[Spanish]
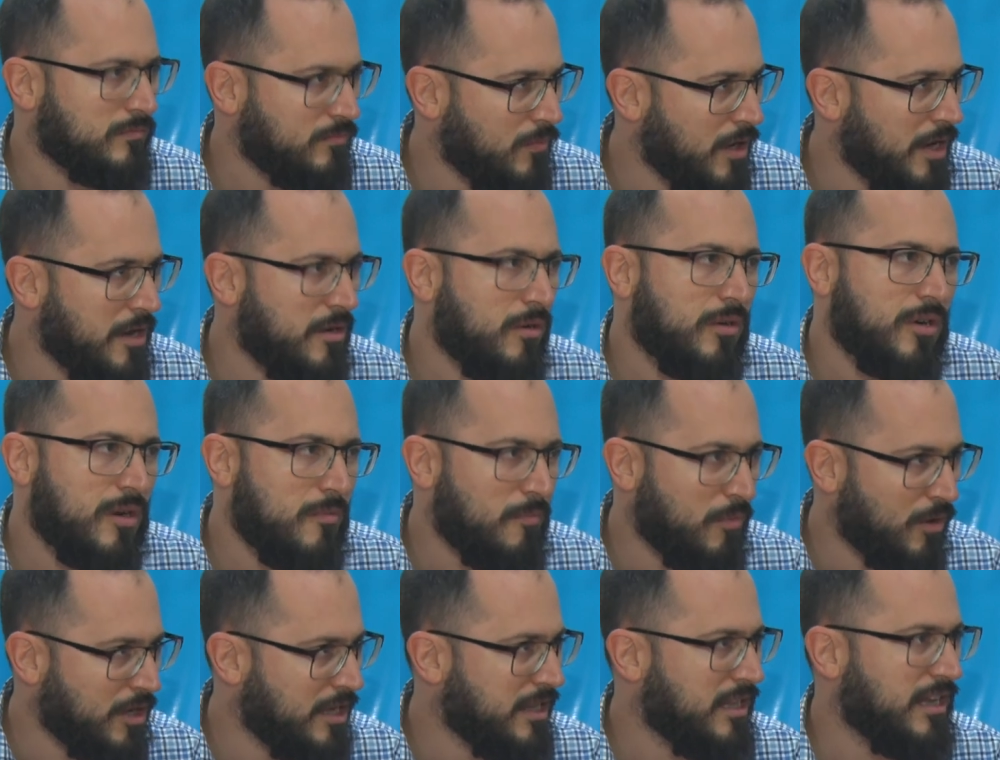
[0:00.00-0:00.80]
Bueno,
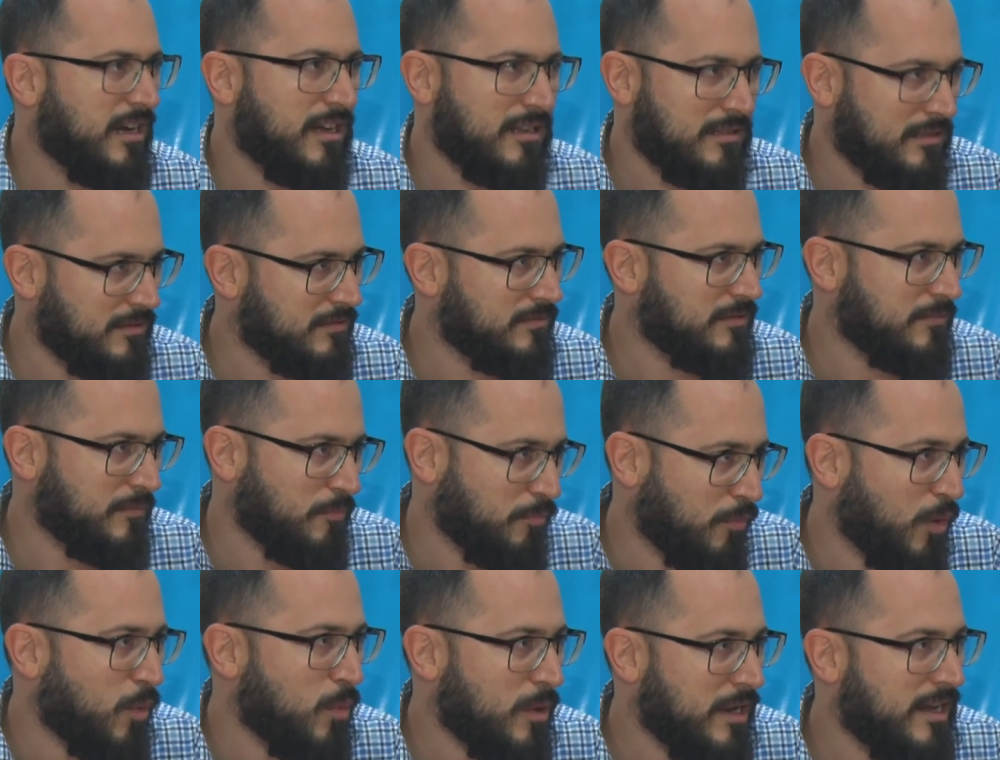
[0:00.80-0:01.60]
con políticas
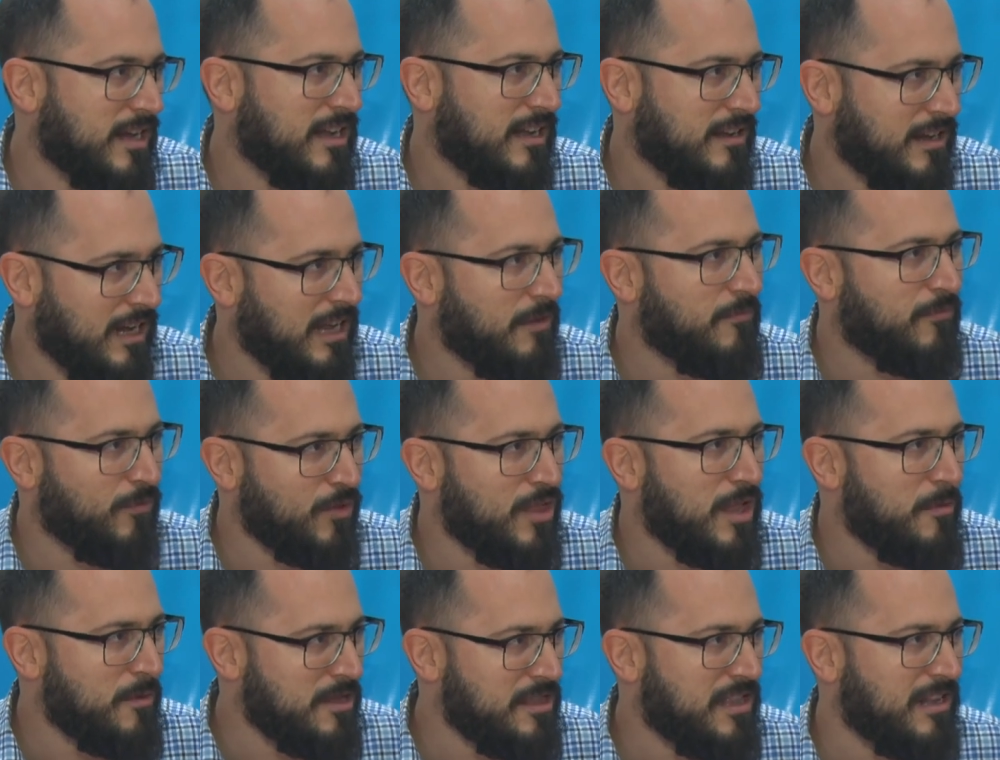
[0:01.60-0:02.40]
públicas, que
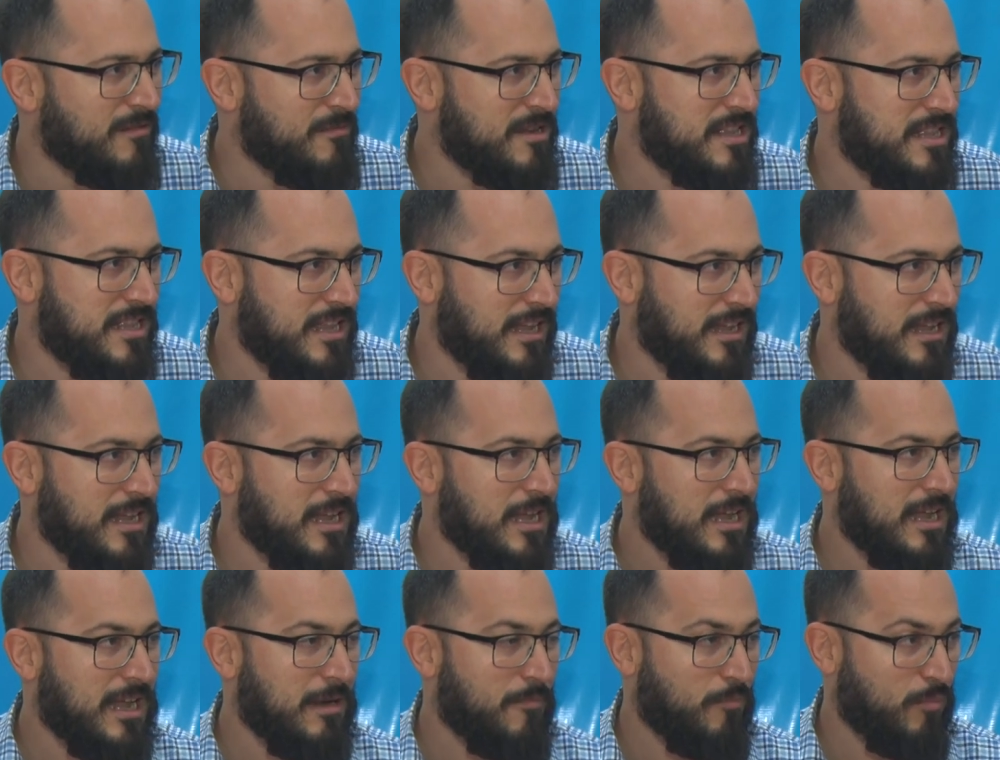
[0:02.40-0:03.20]
fundamentalmente
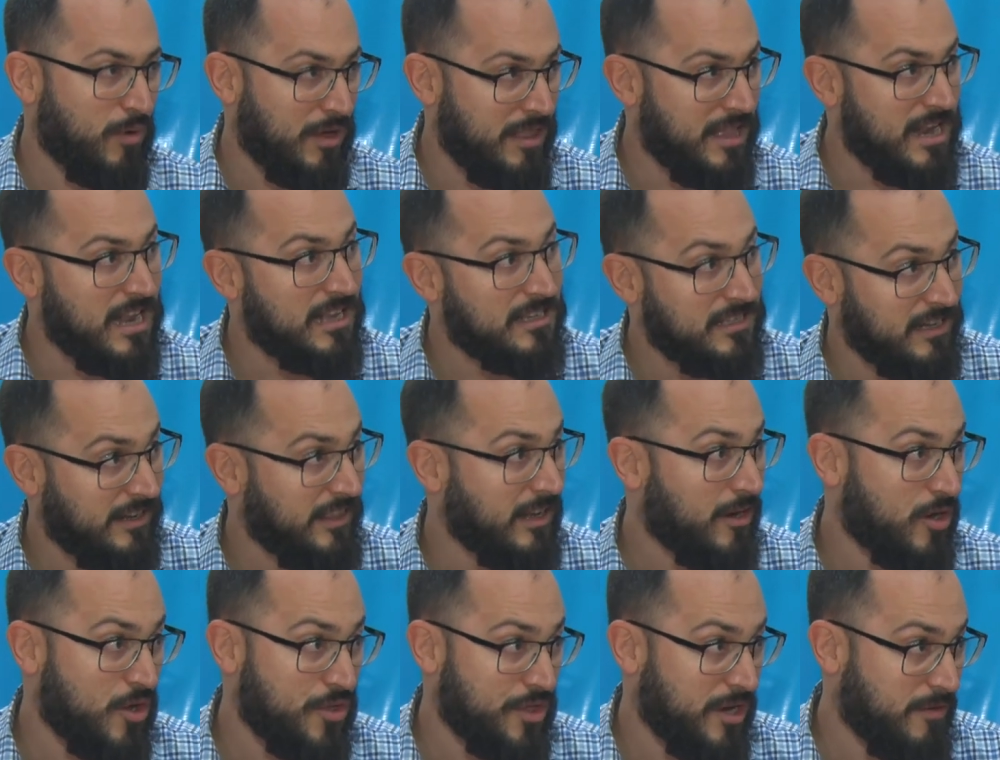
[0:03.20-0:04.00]
puedan hacer
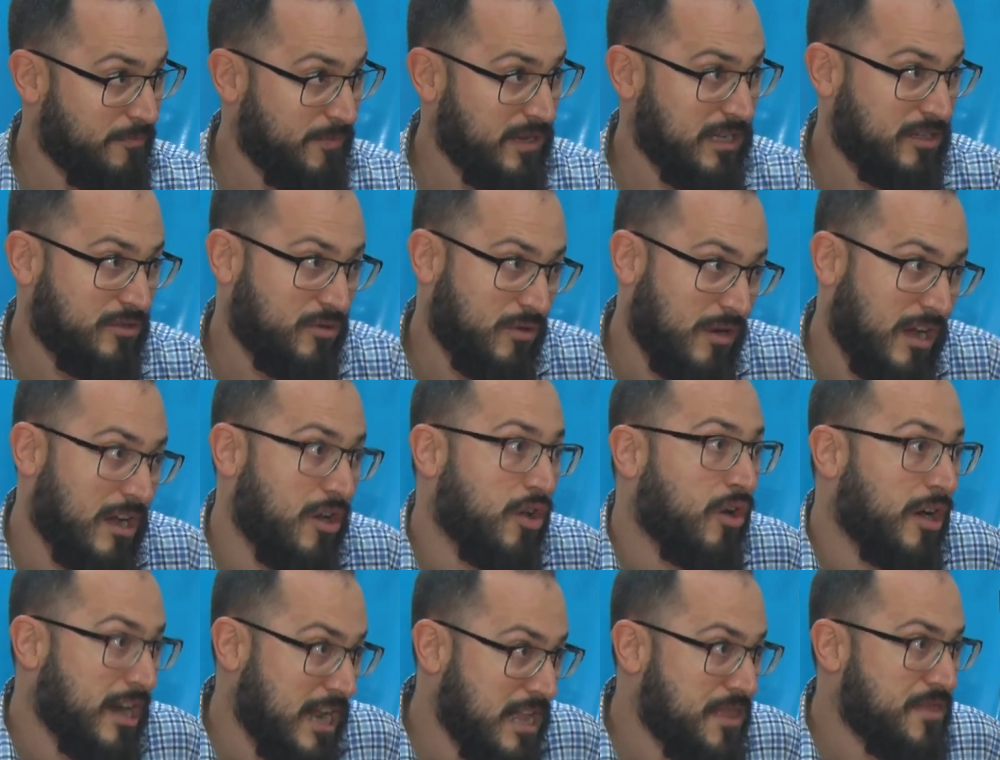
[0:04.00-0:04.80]
de contrapeso a
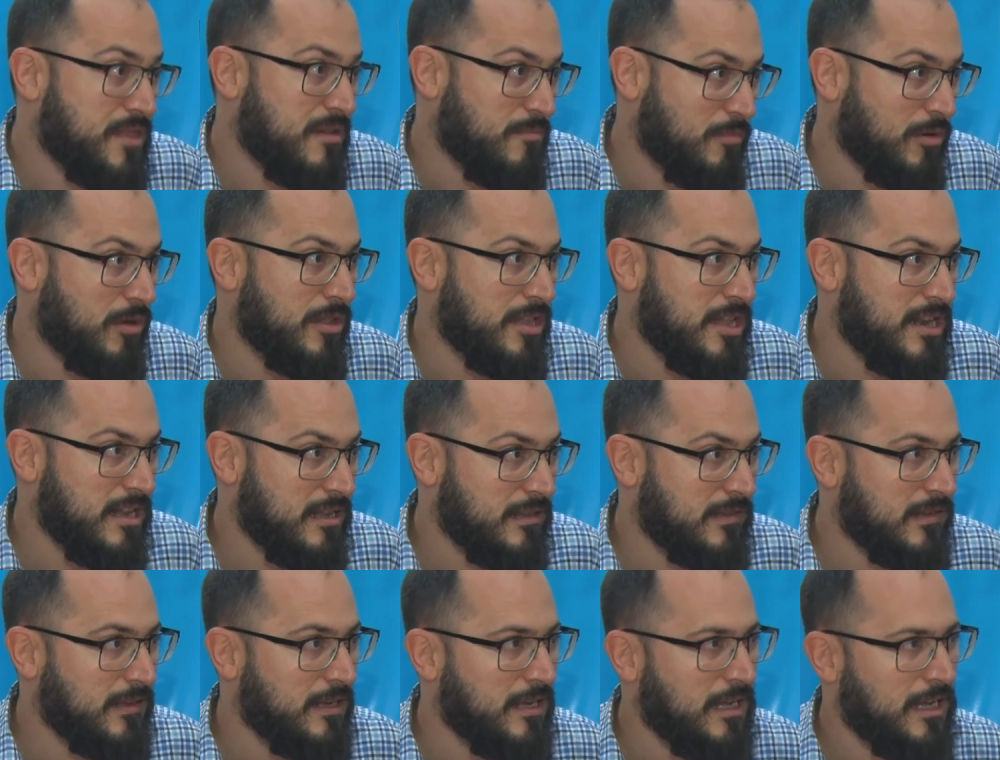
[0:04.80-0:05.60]
los grandes
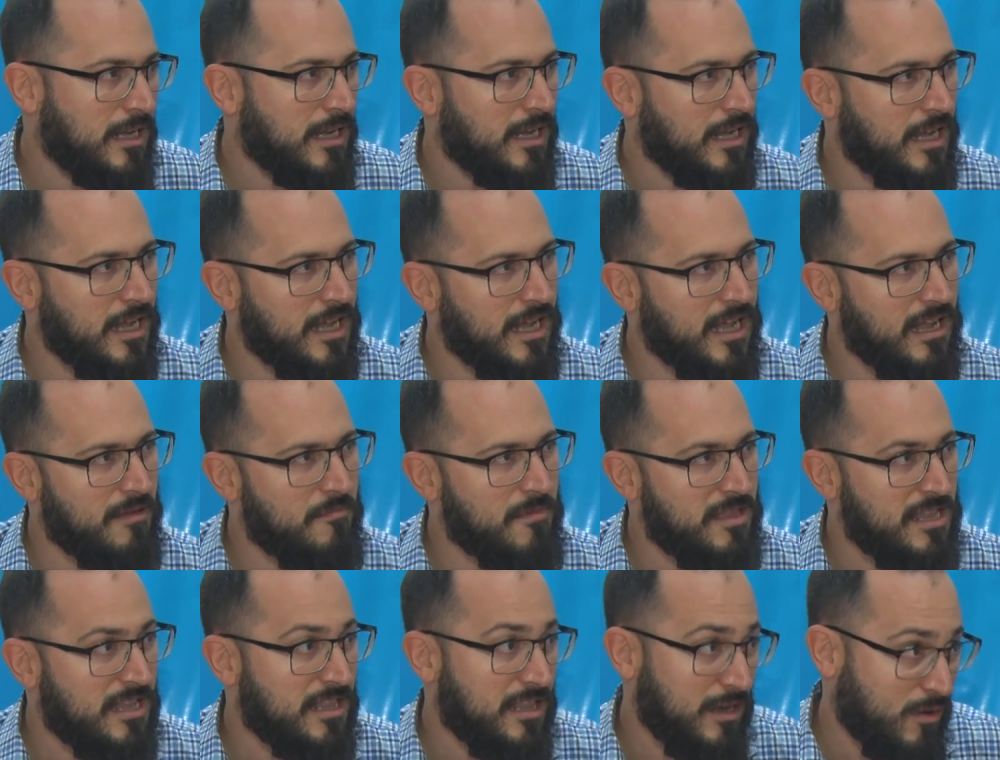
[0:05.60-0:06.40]
poderes eh,
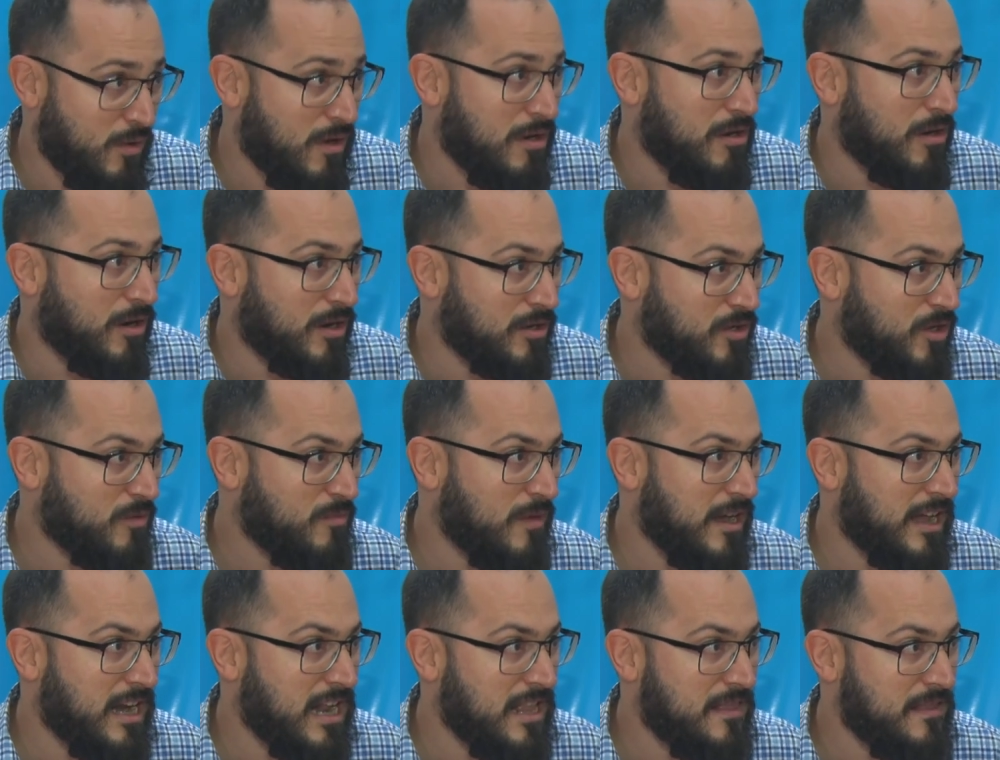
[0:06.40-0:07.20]
mediáticos, a los que son
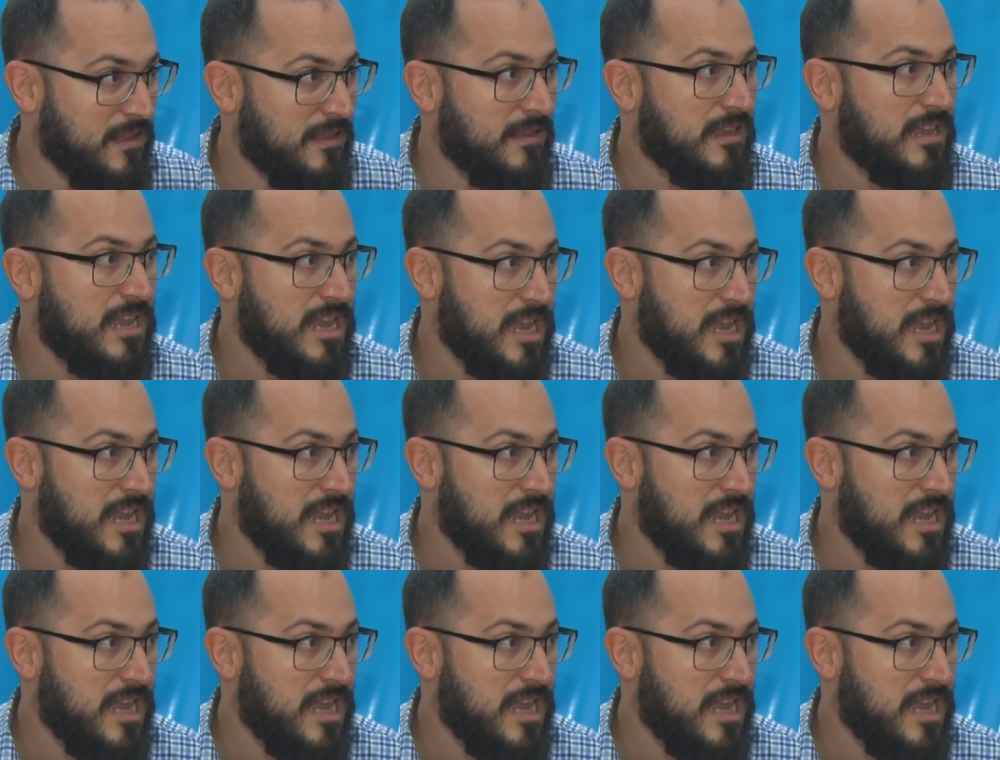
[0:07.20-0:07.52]
más grandes,